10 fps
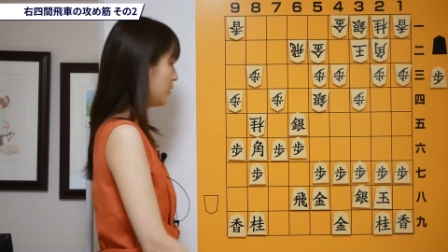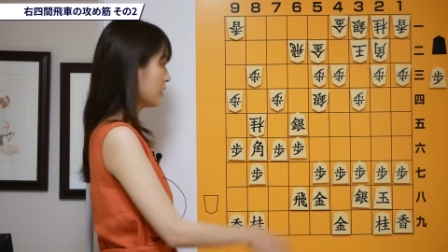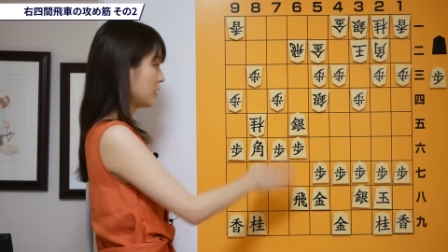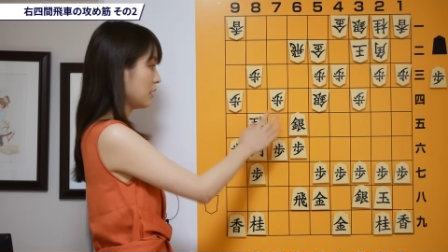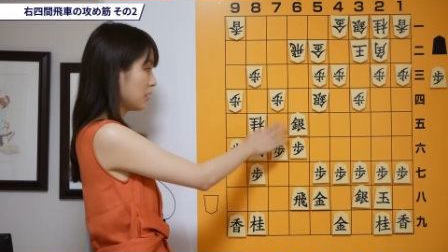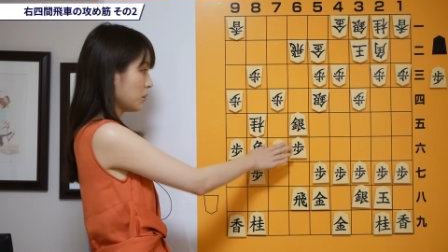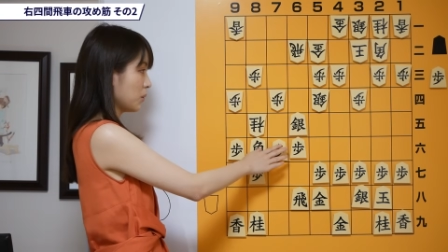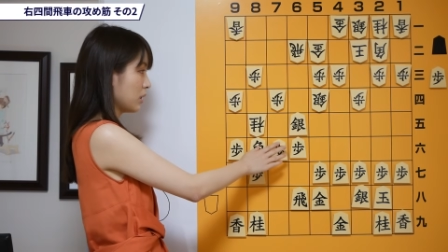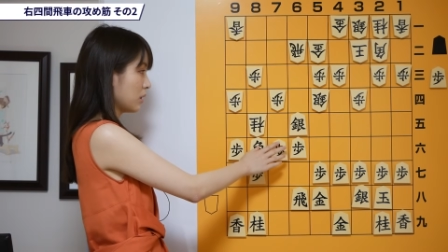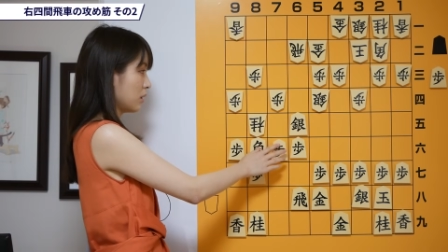で銀で
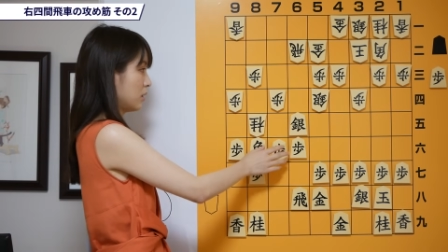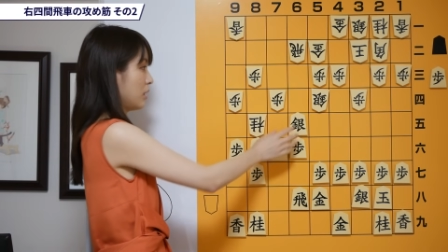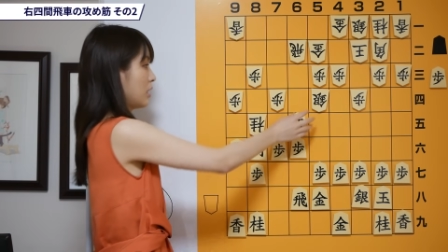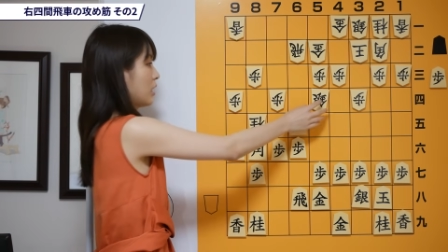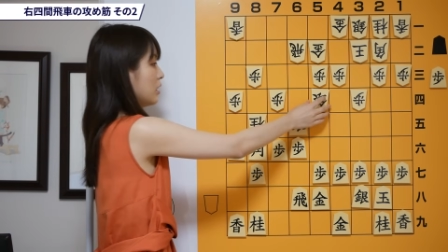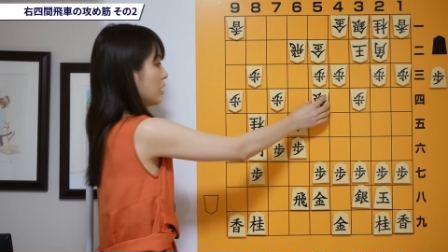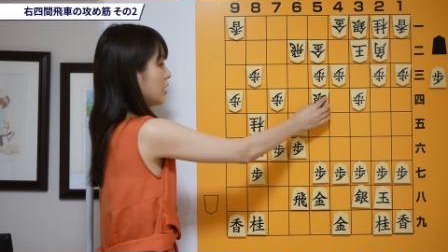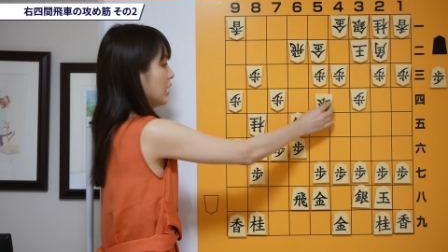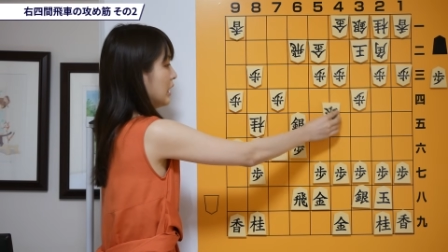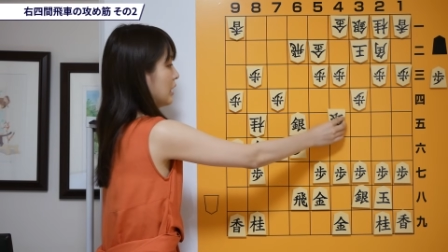取り返して相手が
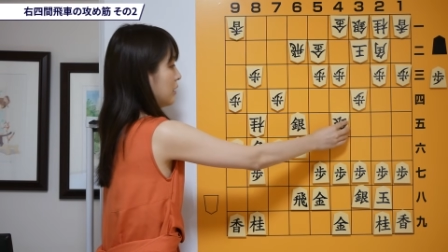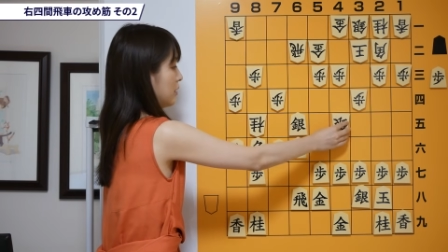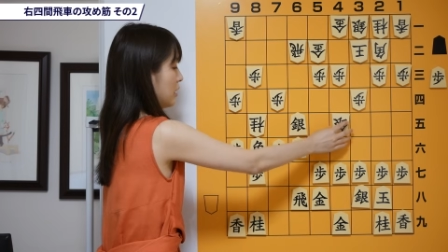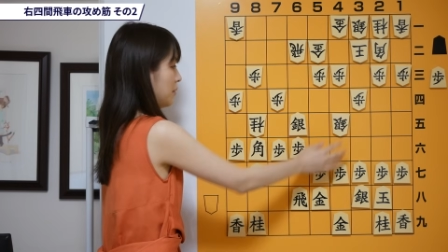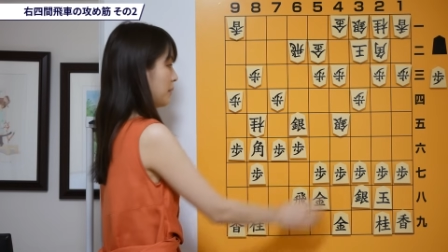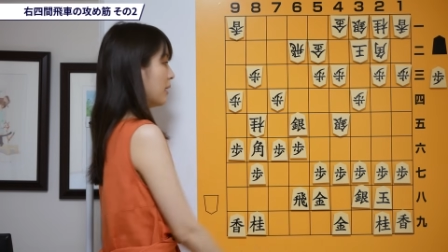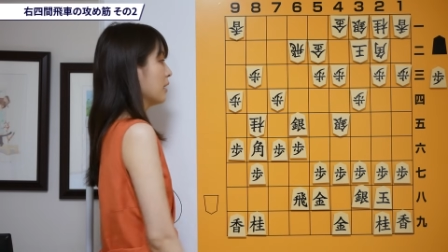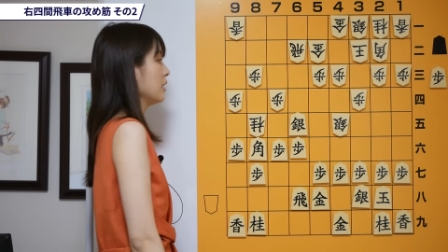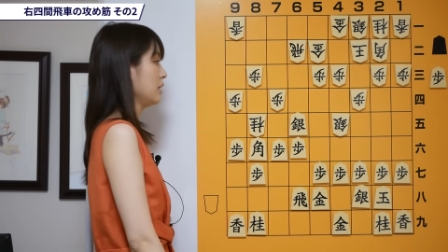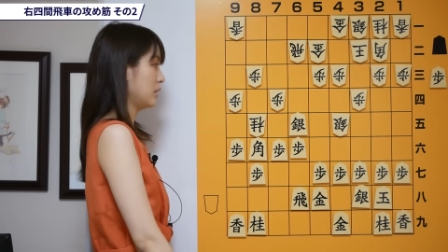逃げてくれれば
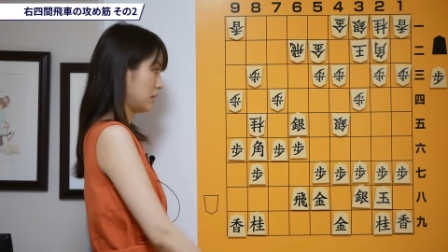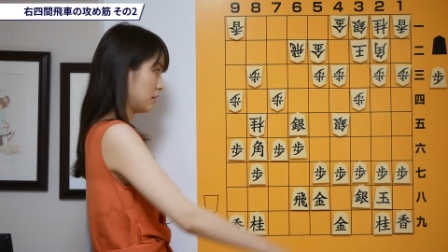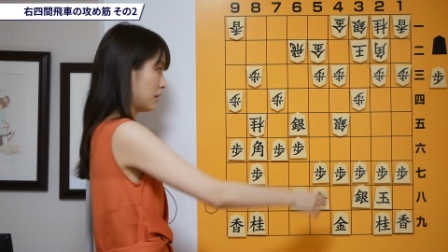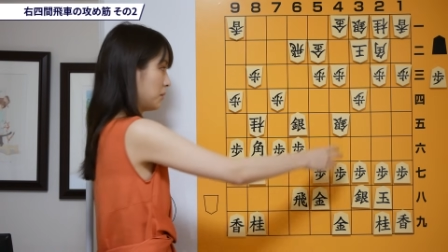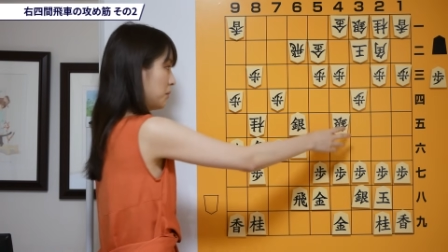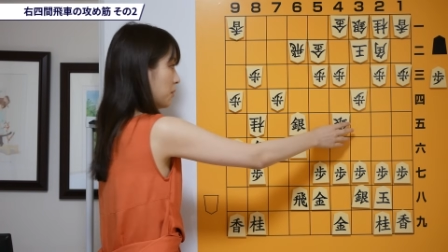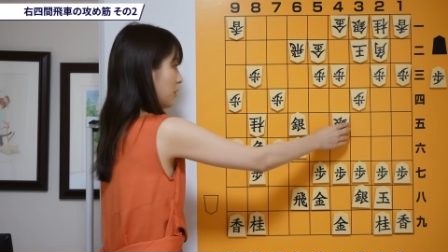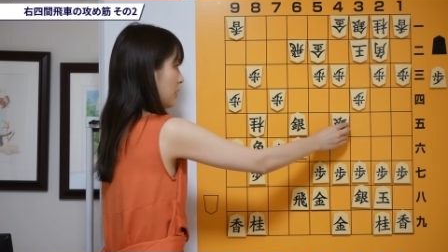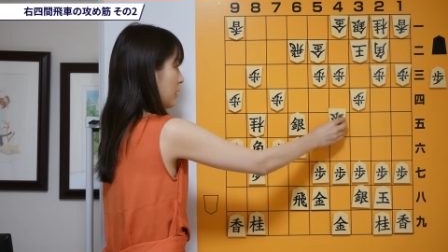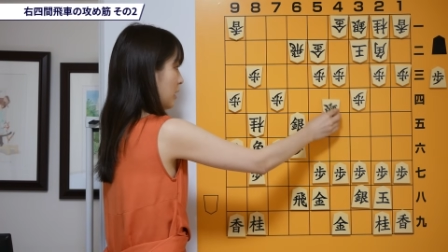いいんですけど
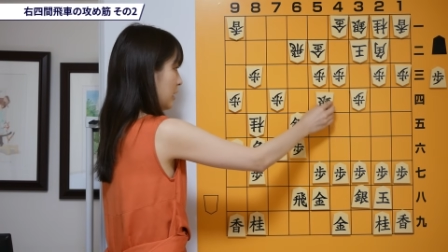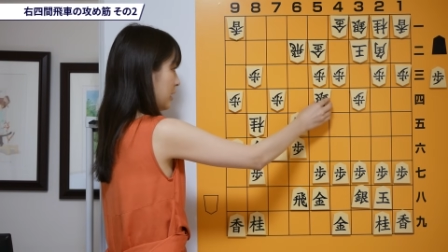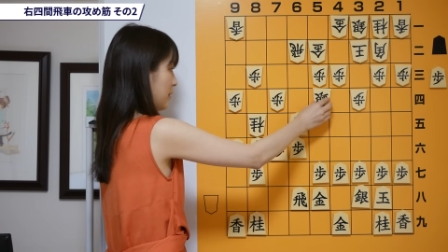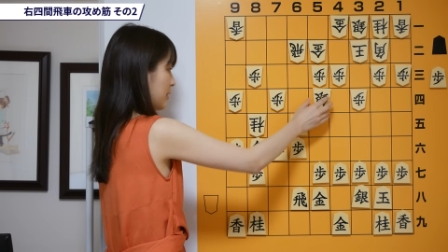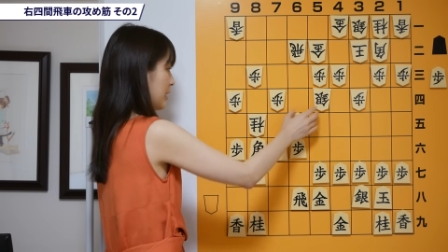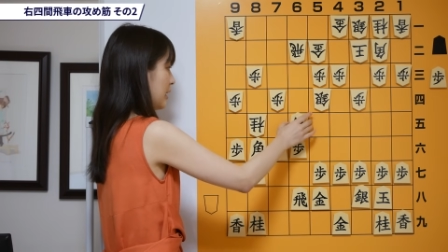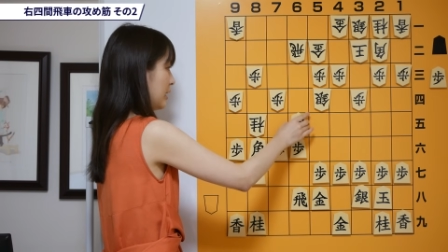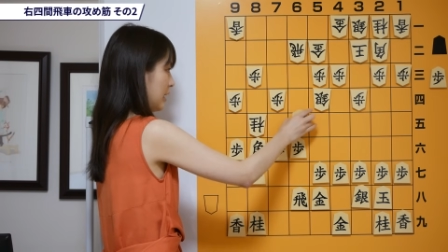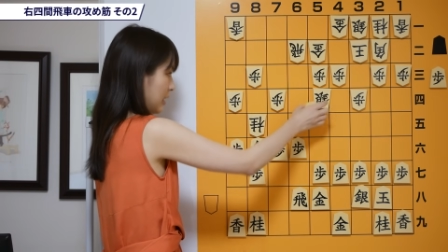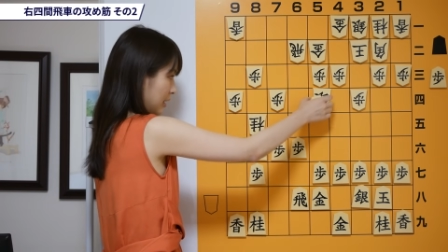相手はさら
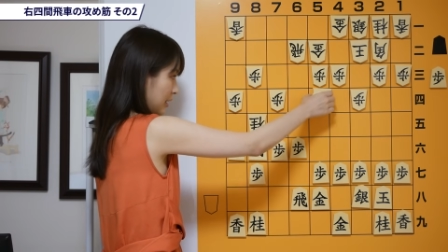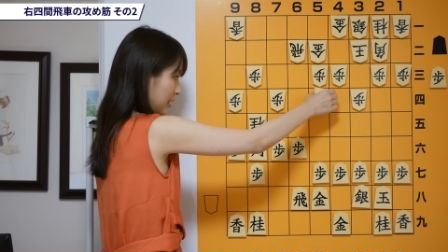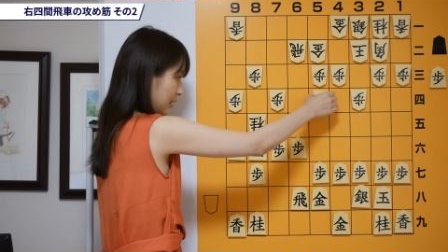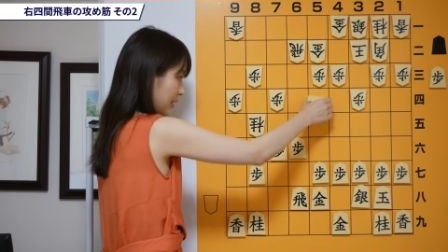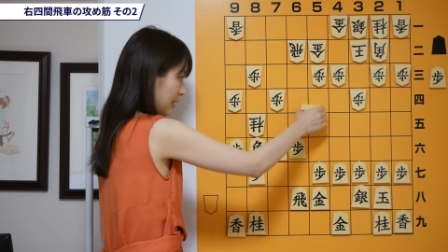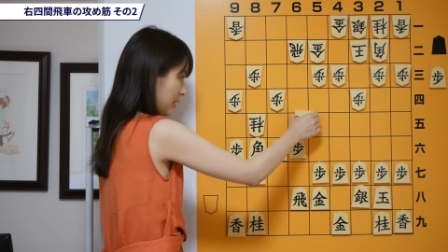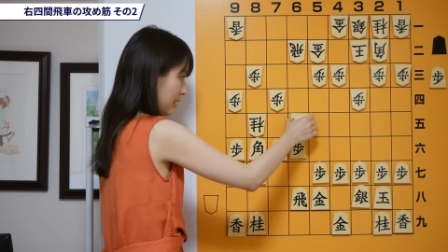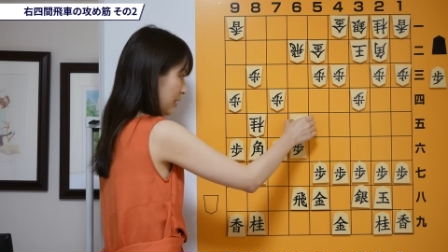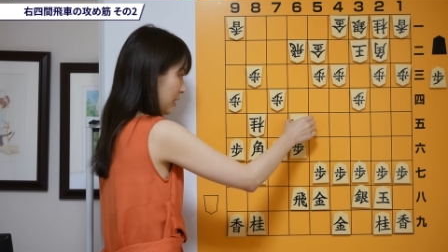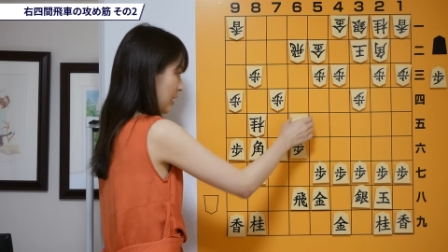に
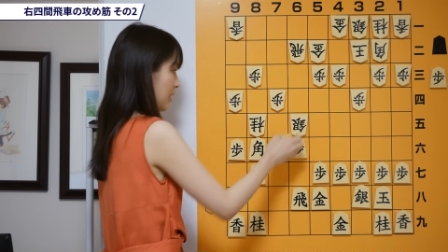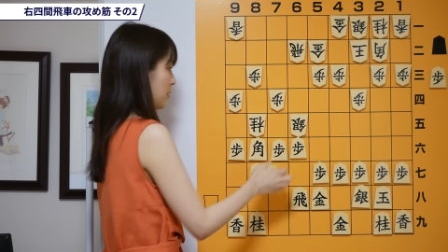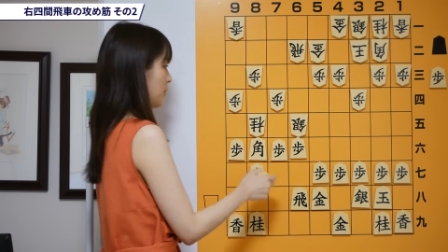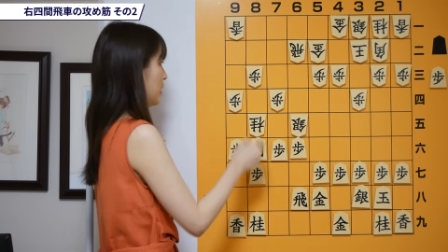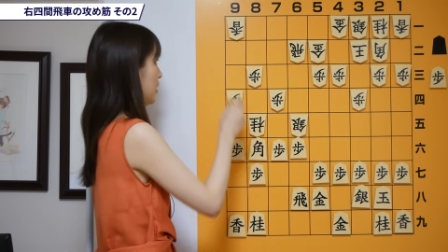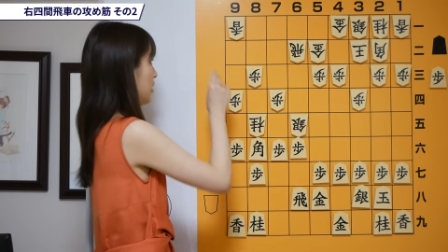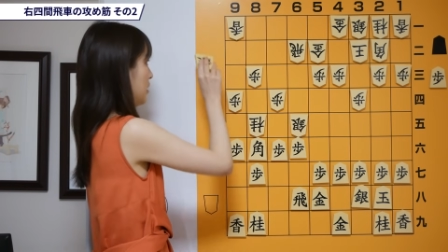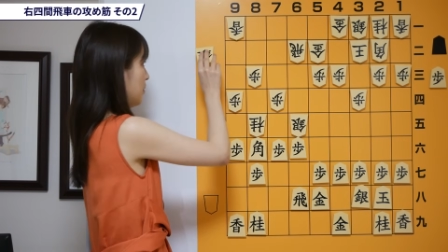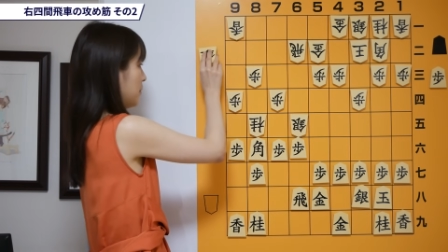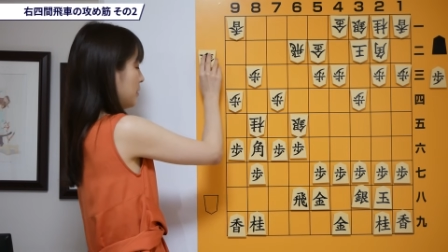銀で取り返し
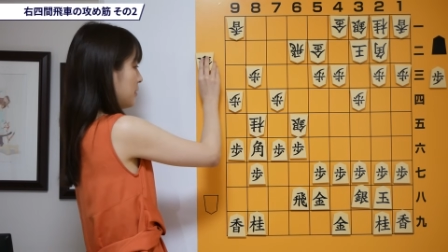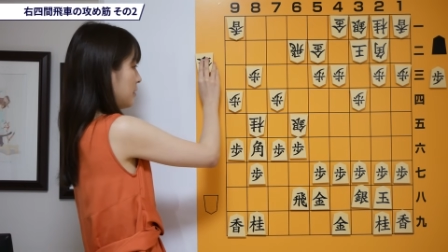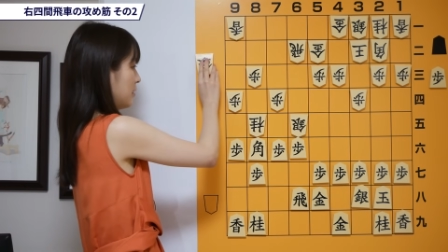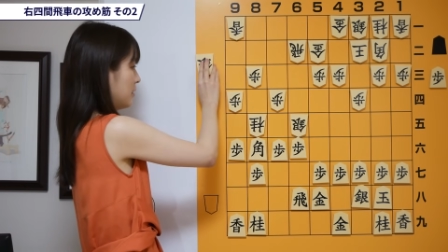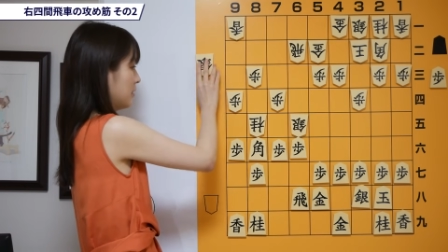てきます。